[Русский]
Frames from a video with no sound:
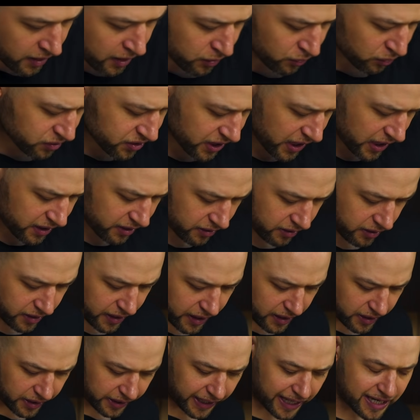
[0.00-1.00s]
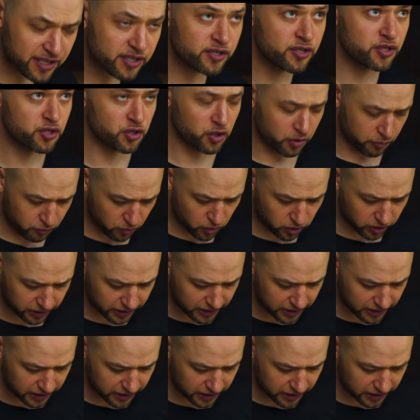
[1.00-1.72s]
Не, ну, кстати, хрена кажется, что много.